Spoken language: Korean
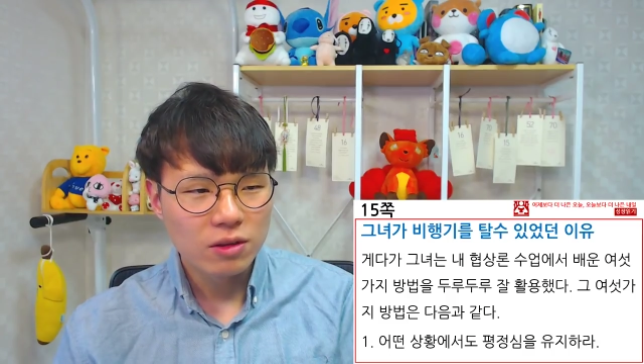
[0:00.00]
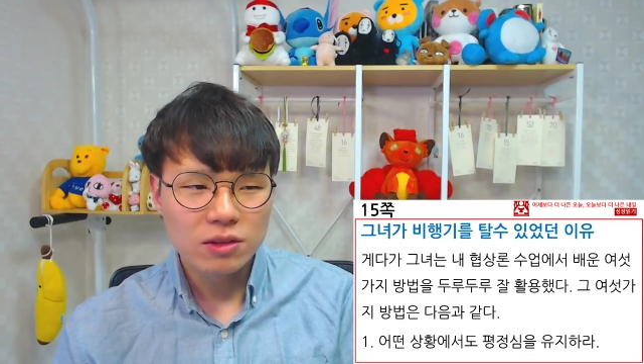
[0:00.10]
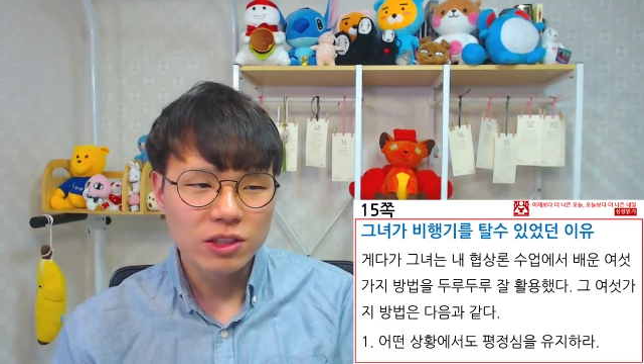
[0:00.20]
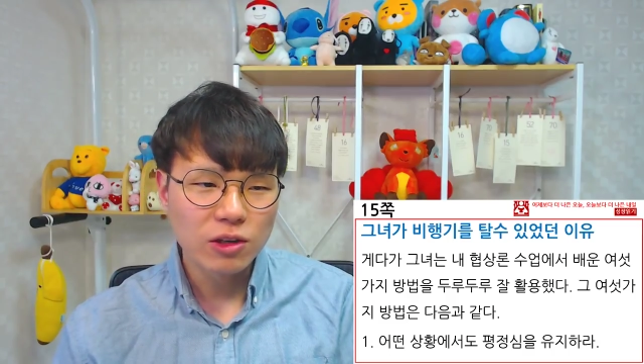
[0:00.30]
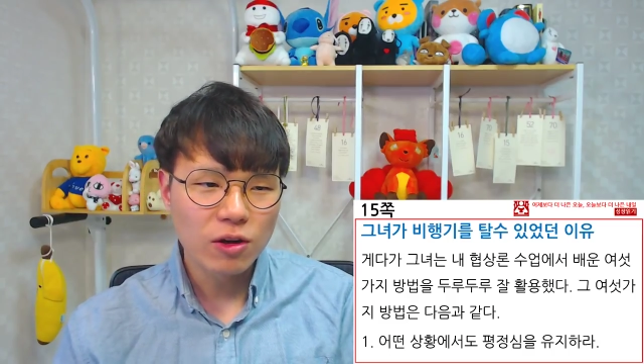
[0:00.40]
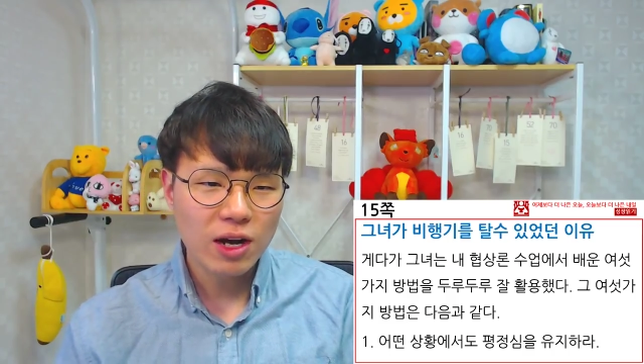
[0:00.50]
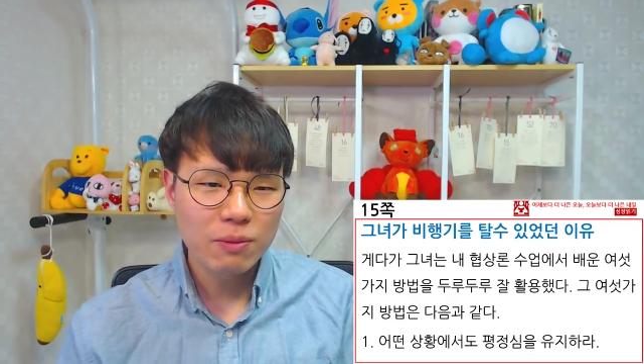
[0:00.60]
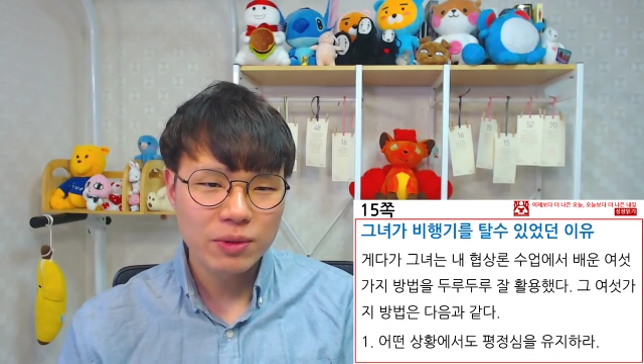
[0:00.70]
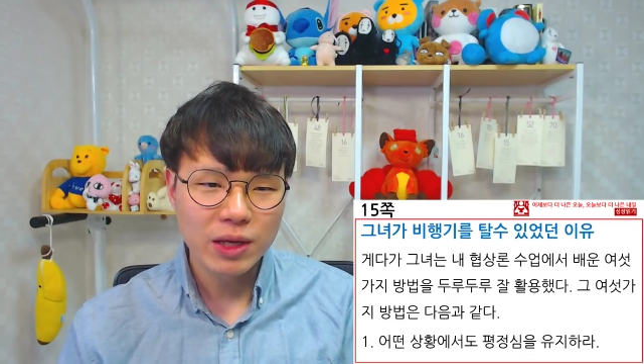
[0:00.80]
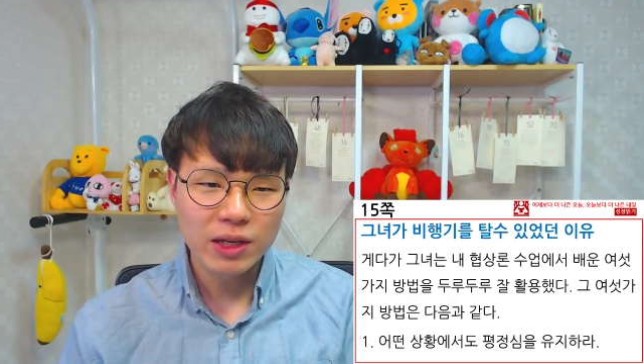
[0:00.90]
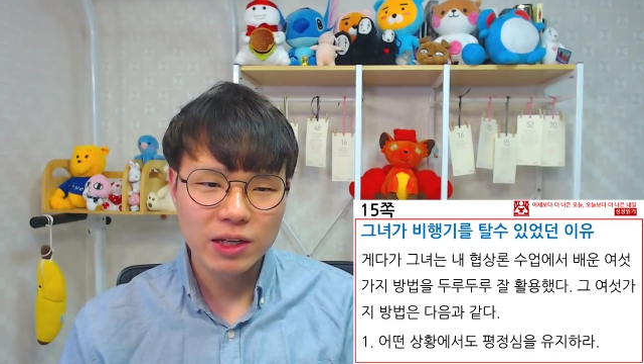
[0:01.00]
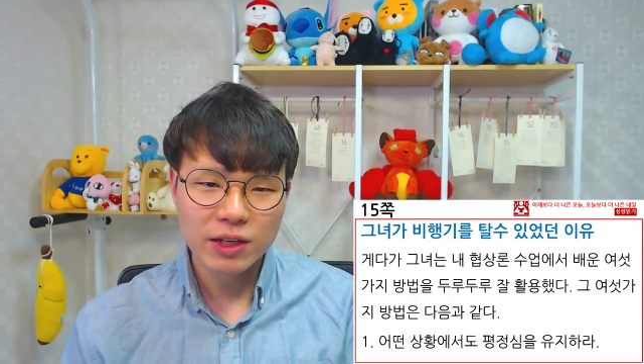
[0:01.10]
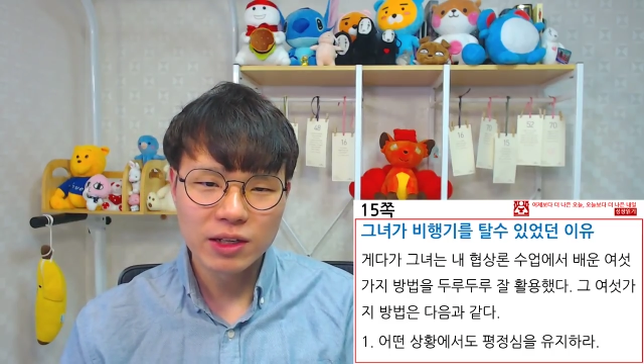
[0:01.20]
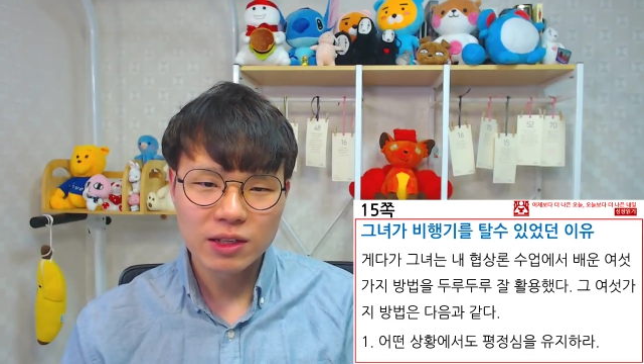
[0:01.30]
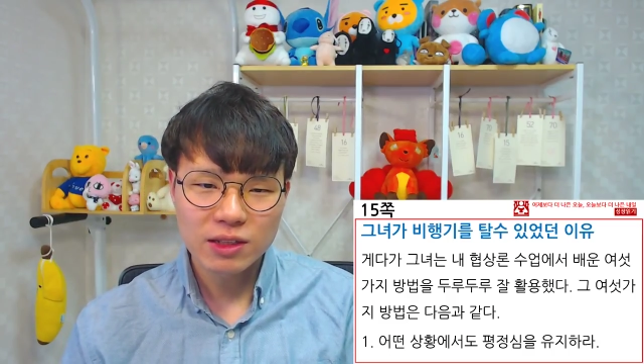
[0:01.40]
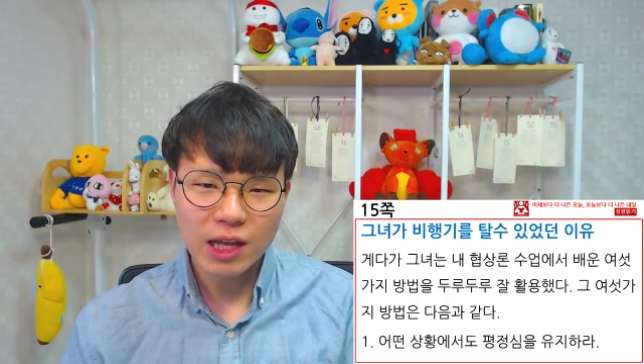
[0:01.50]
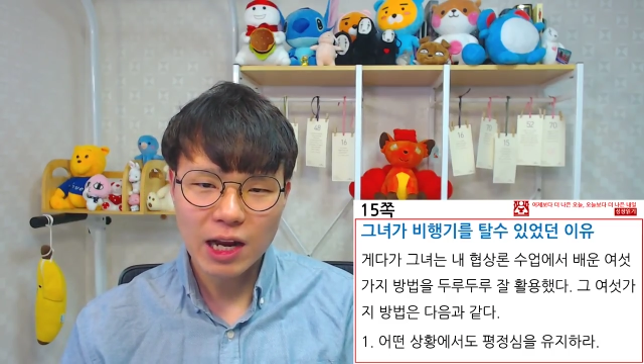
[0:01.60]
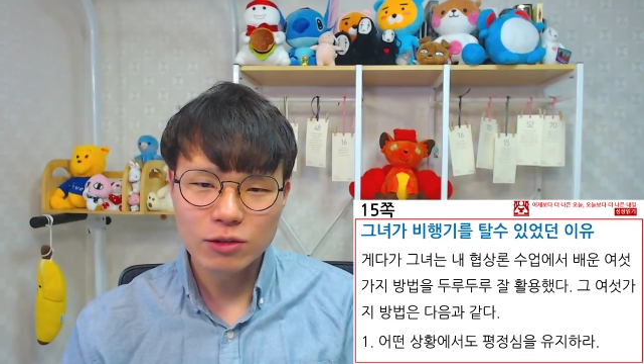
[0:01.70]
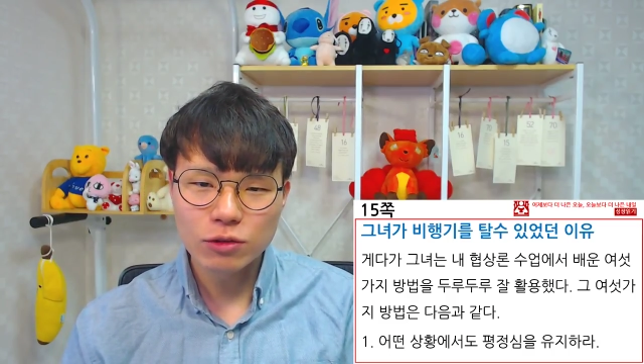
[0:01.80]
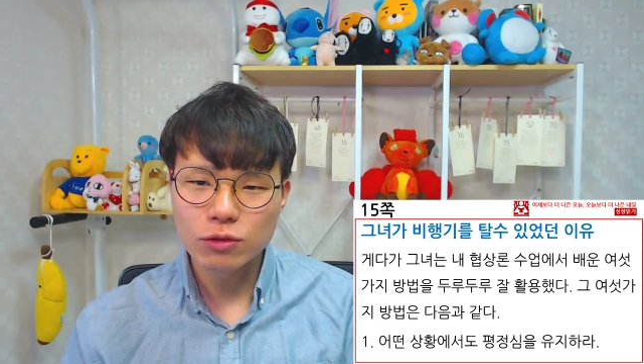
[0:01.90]
그녀가 비행기를
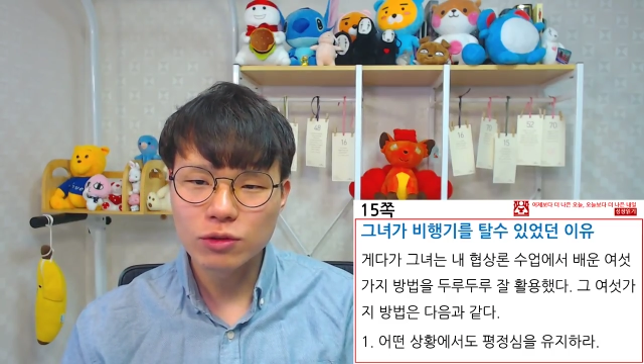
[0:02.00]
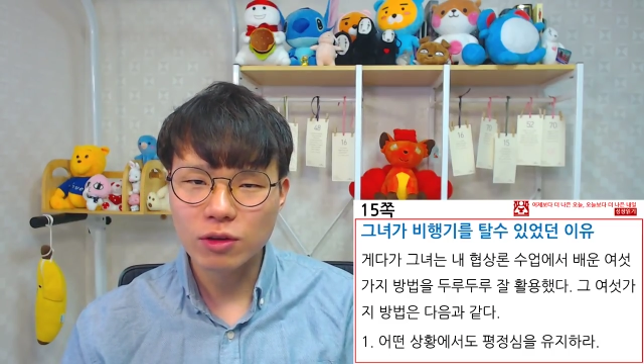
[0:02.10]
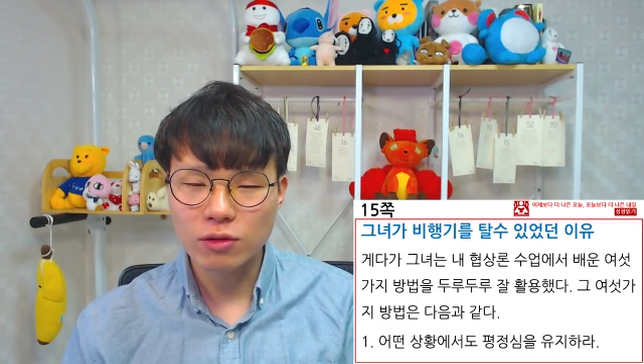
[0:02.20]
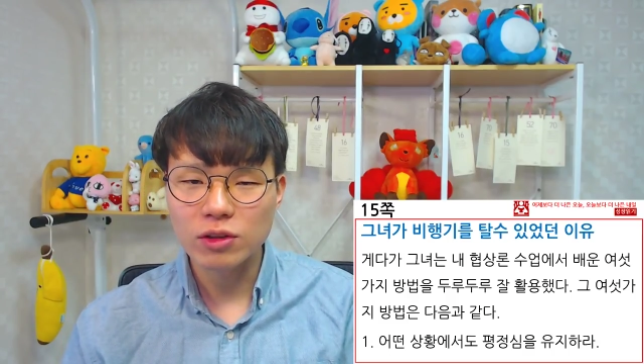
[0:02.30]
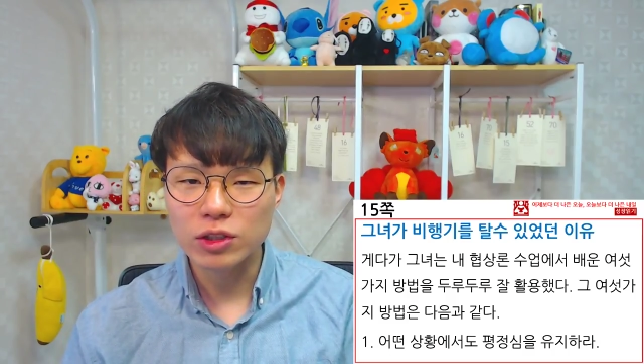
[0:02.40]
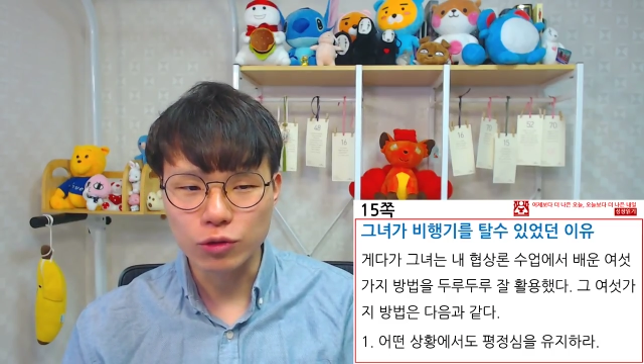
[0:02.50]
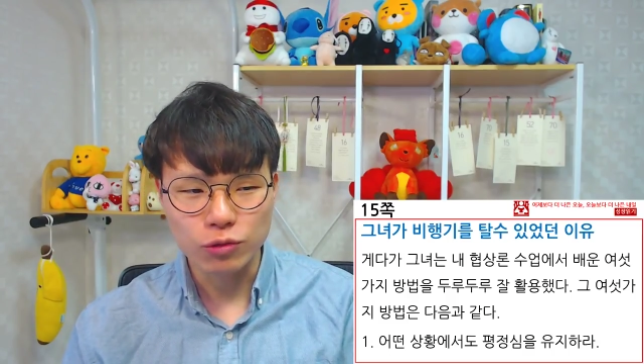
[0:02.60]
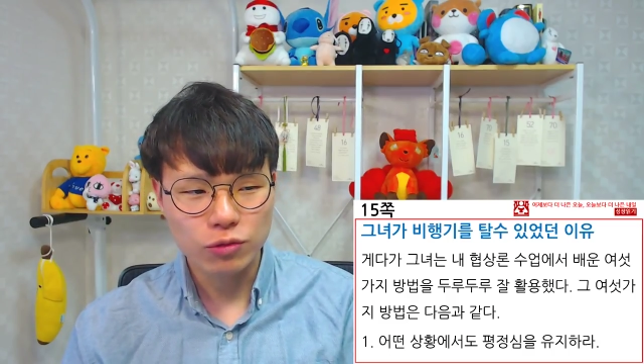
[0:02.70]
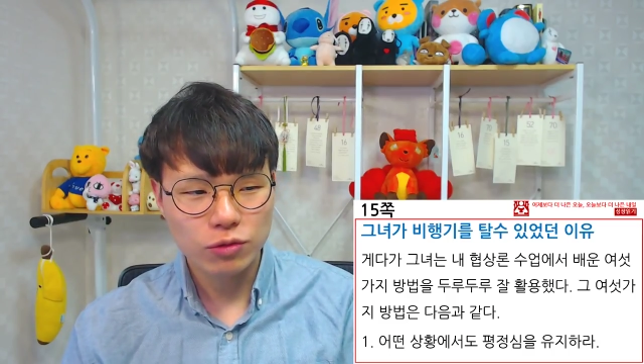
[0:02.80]
탈 수 있었던 이유.